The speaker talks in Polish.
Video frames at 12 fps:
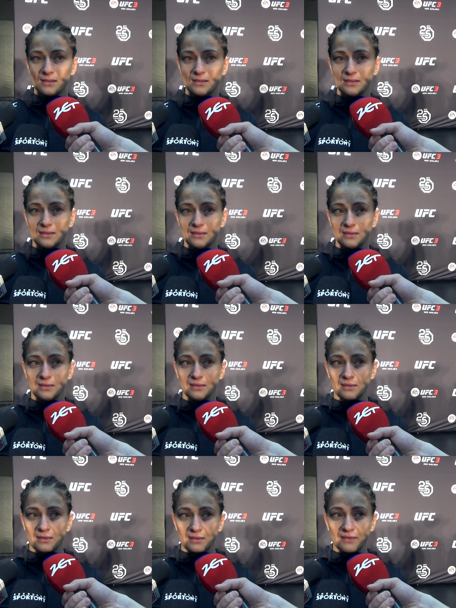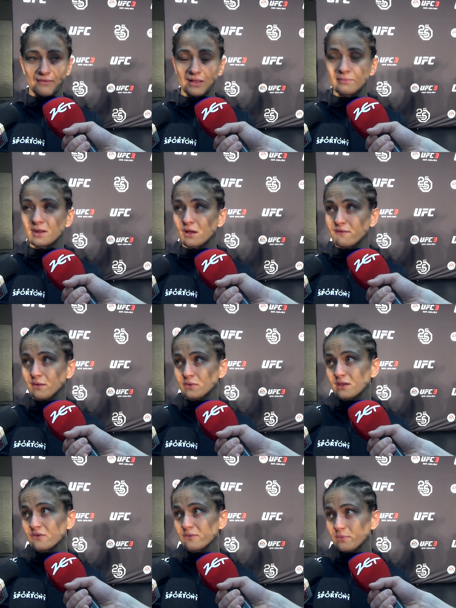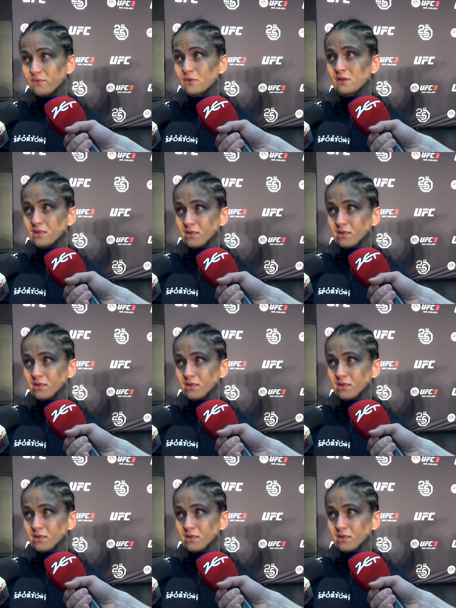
i, i niewiele brakowało do tego, żeby w